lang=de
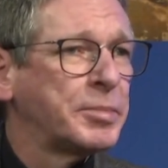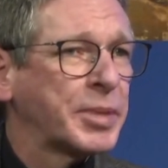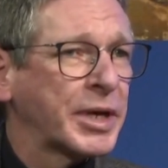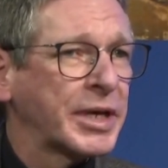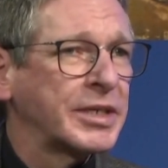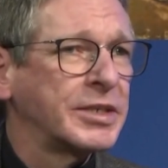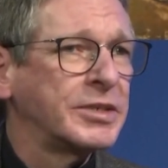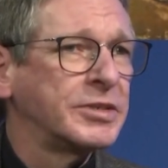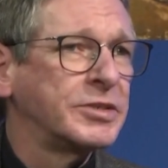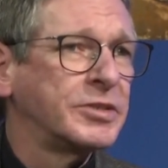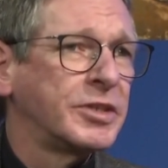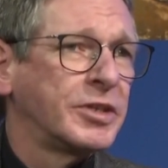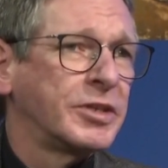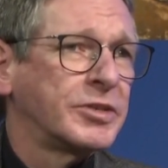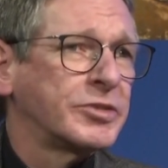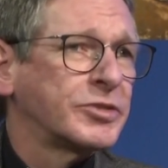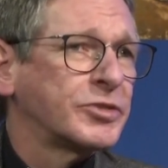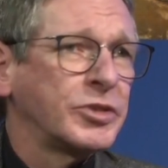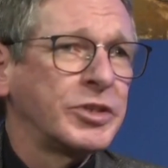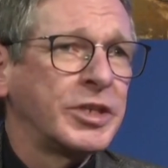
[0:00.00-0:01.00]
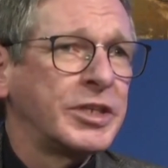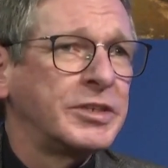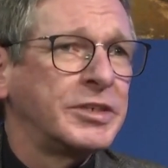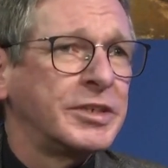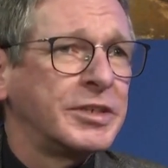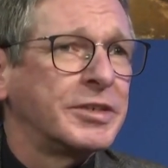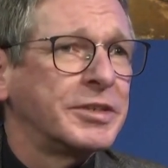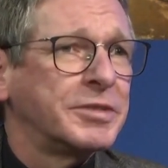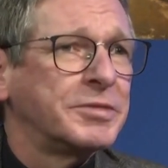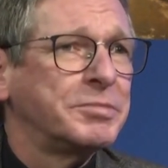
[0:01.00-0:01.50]
bringen,
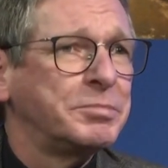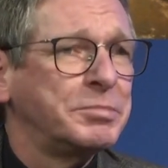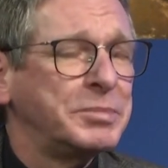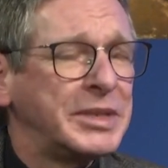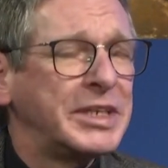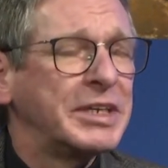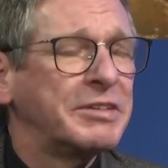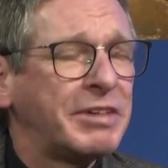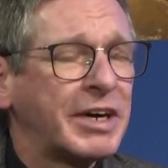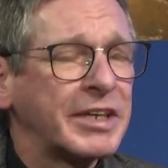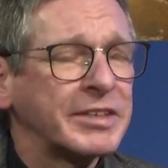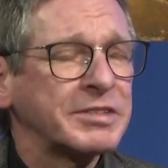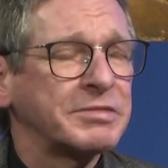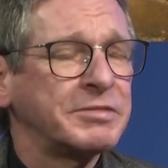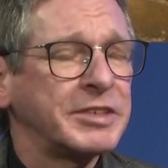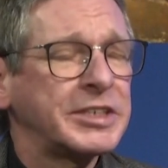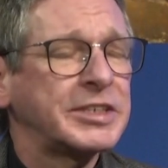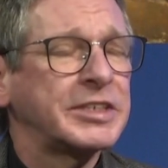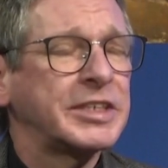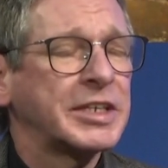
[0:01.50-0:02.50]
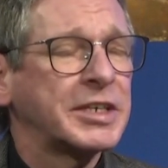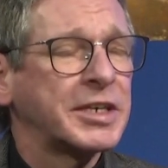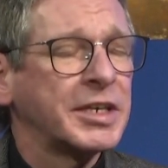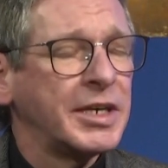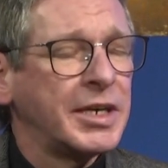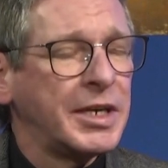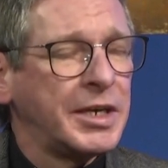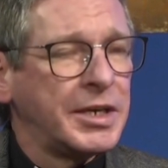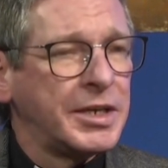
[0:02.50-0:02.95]
sondern mir war es wichtig,